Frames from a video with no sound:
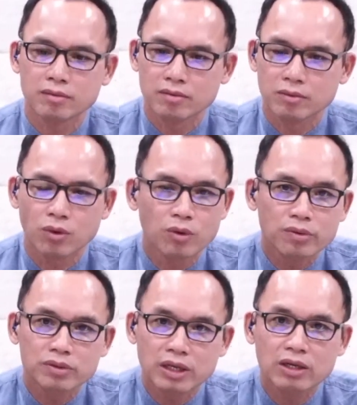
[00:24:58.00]
โอ้
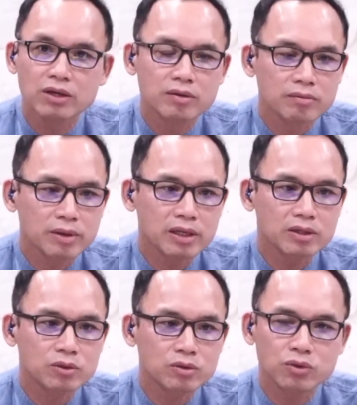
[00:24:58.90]
จริงเหรอพระเย
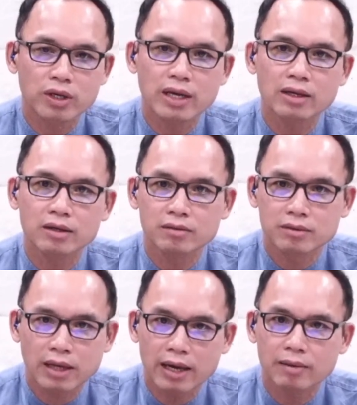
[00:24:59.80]
ซูช่วยได้เหรอ
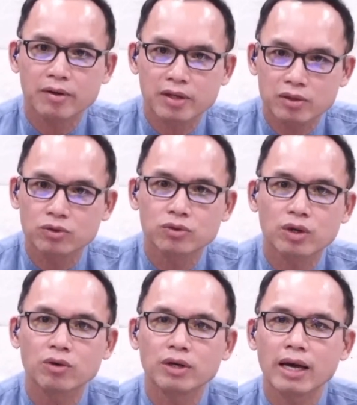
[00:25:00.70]
ใช่ พระเยซูช่วย
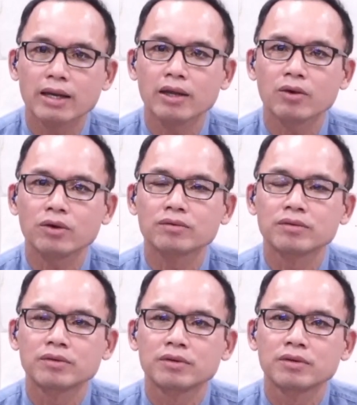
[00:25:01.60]
คนได้แน่นอน
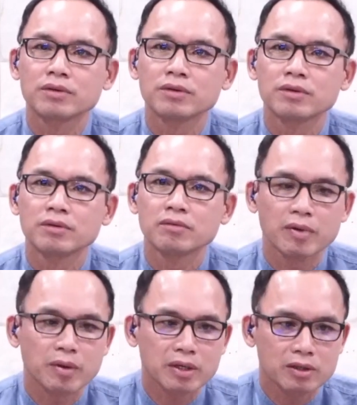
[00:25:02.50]
ไม่
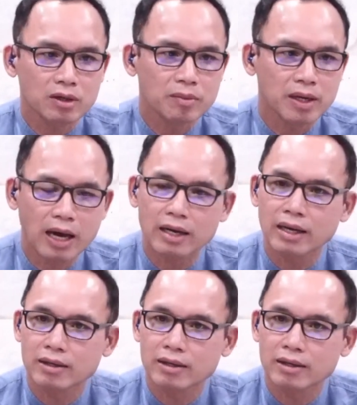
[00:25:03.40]
ว่าจะเจอปัญหาอะไร